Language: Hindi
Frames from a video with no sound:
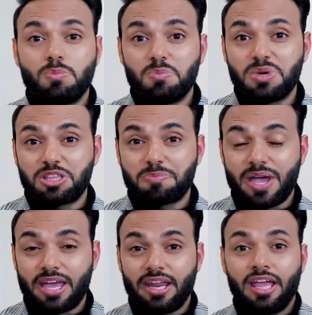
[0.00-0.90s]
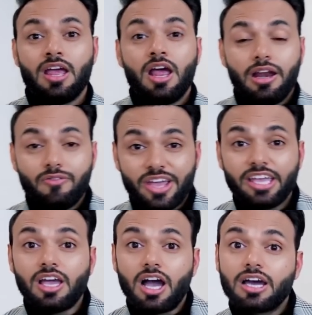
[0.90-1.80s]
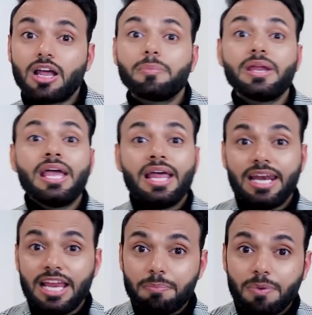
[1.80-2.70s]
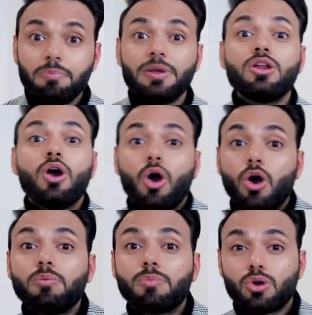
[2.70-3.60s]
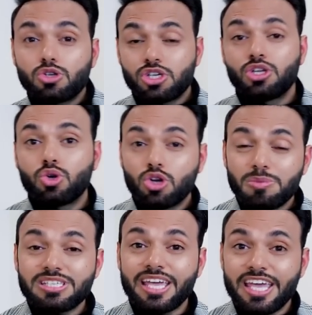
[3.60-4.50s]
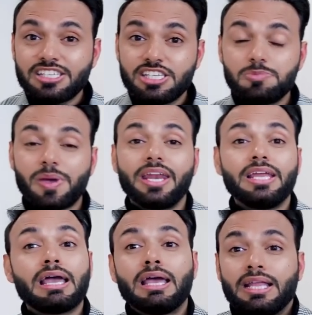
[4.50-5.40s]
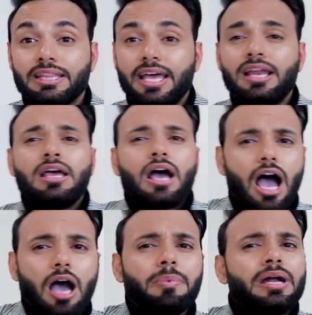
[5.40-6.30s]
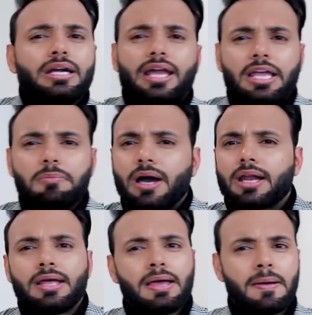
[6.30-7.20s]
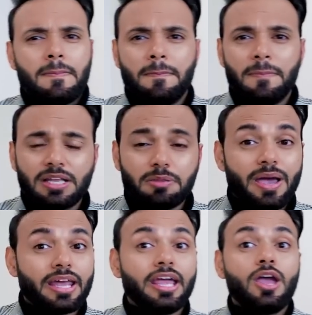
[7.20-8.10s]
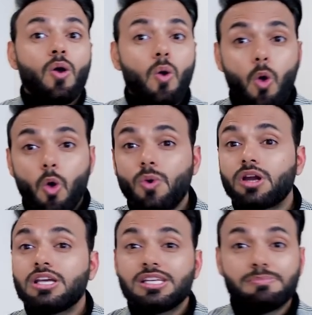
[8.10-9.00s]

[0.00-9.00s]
मत पहने वहीं अगर आपने लेपल पिन और ब्रोच दोनों में से एक चीज़ पहननी है देन आप टाई बार मत पहने ओवर